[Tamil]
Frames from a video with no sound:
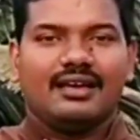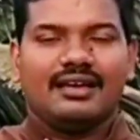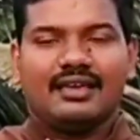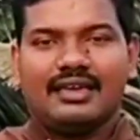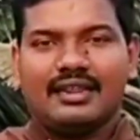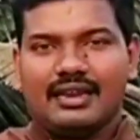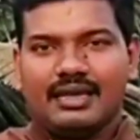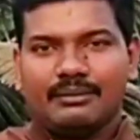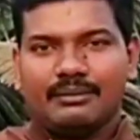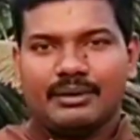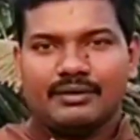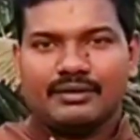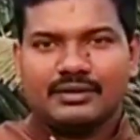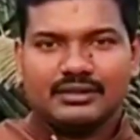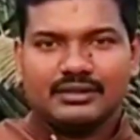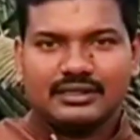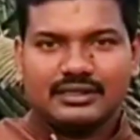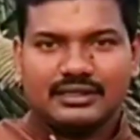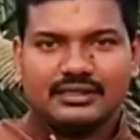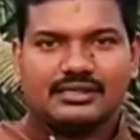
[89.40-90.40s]
எல்லாமே
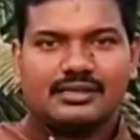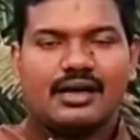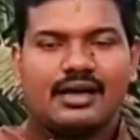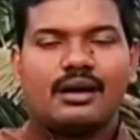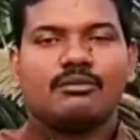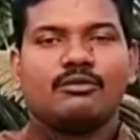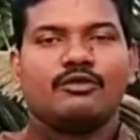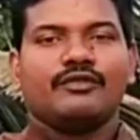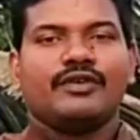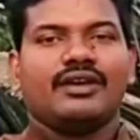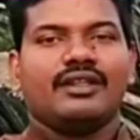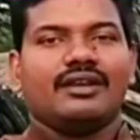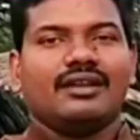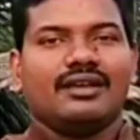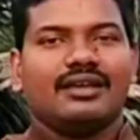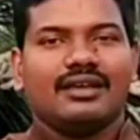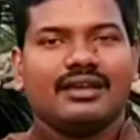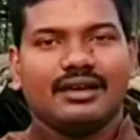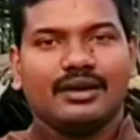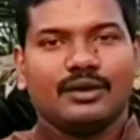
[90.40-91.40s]
வந்து சாமுவேல்
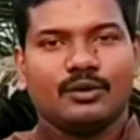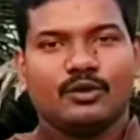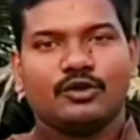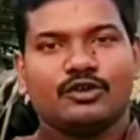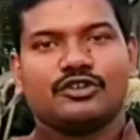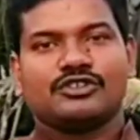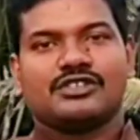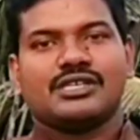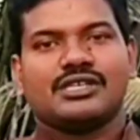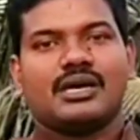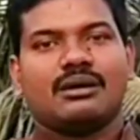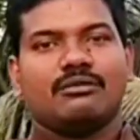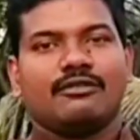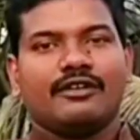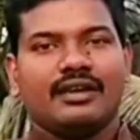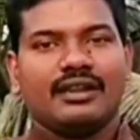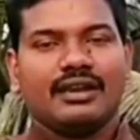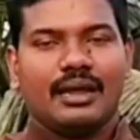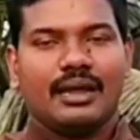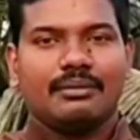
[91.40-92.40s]
ஒன்று
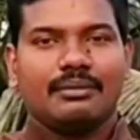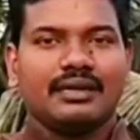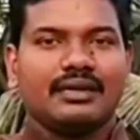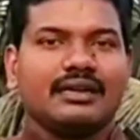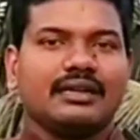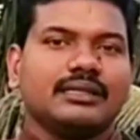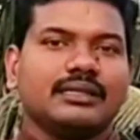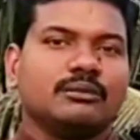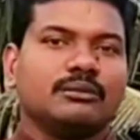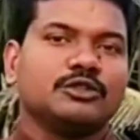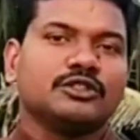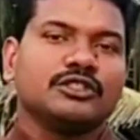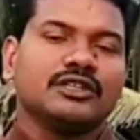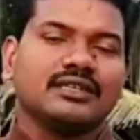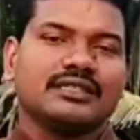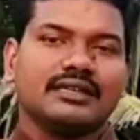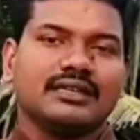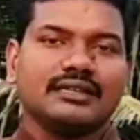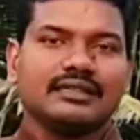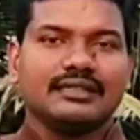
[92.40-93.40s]
சாமுவேல் அப்படிங்கிற அந்த
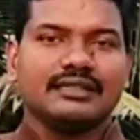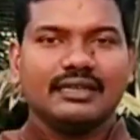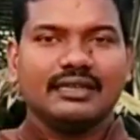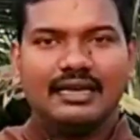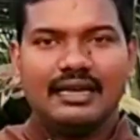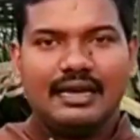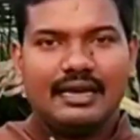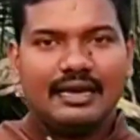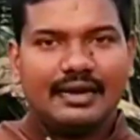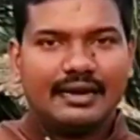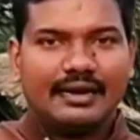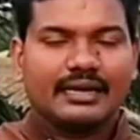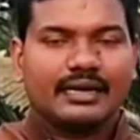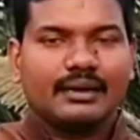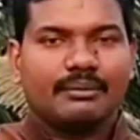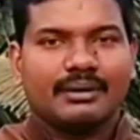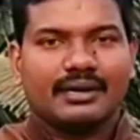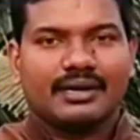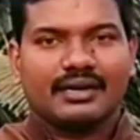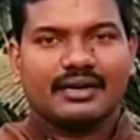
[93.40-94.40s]
புத்தகத்திலேருந்து
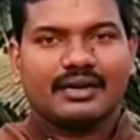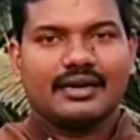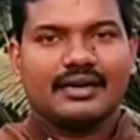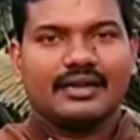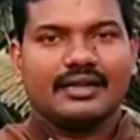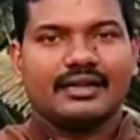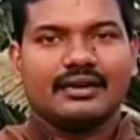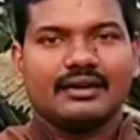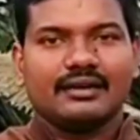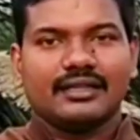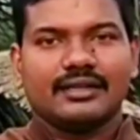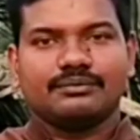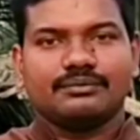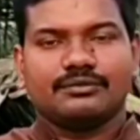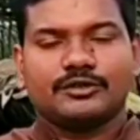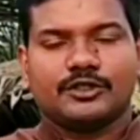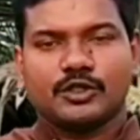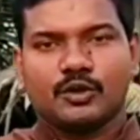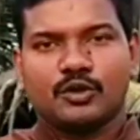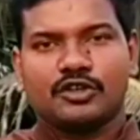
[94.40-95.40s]
எடுக்கப்பட்ட காரியங்கள் தான்
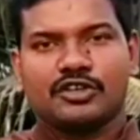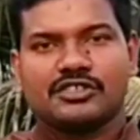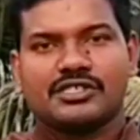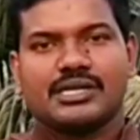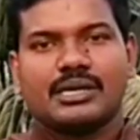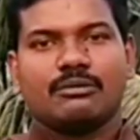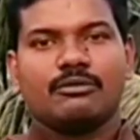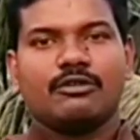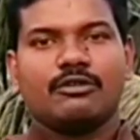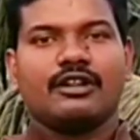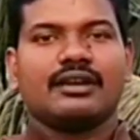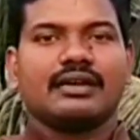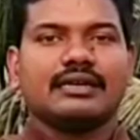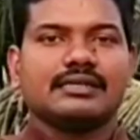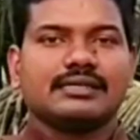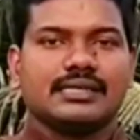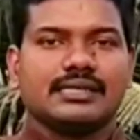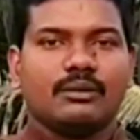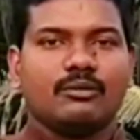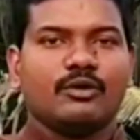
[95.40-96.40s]
ஸோ ஒன்று சாமுவேல்
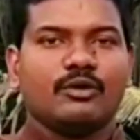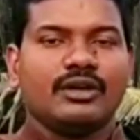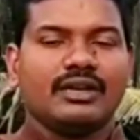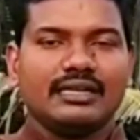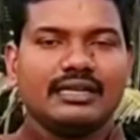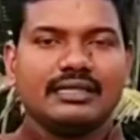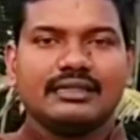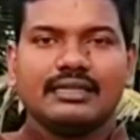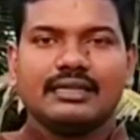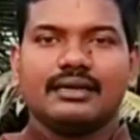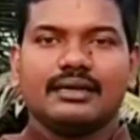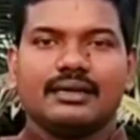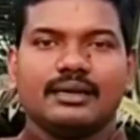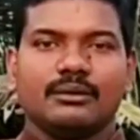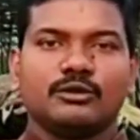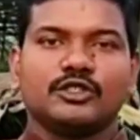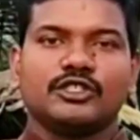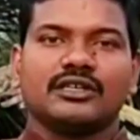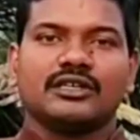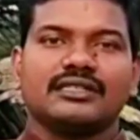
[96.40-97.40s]
ரெண்டு சாமுவேல் இந்த
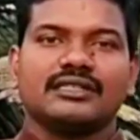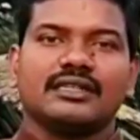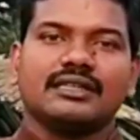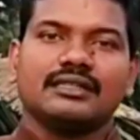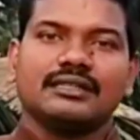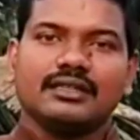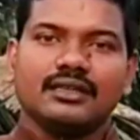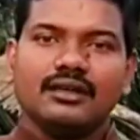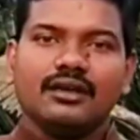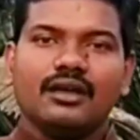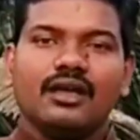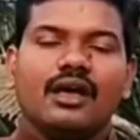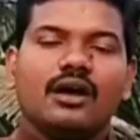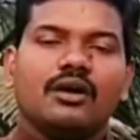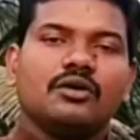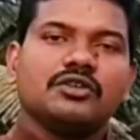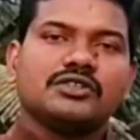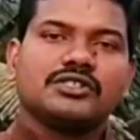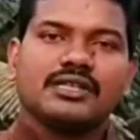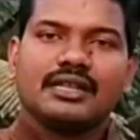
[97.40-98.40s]
புத்தகத்திலேருந்து
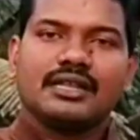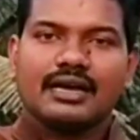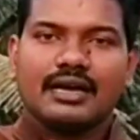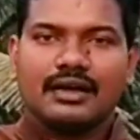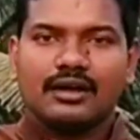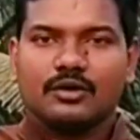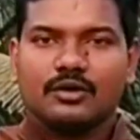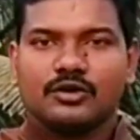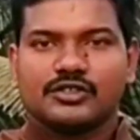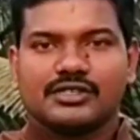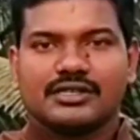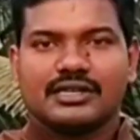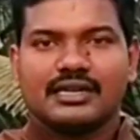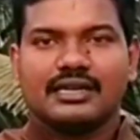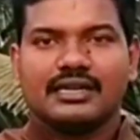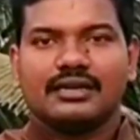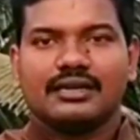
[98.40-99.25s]
ஒரு சில க ஒரு சில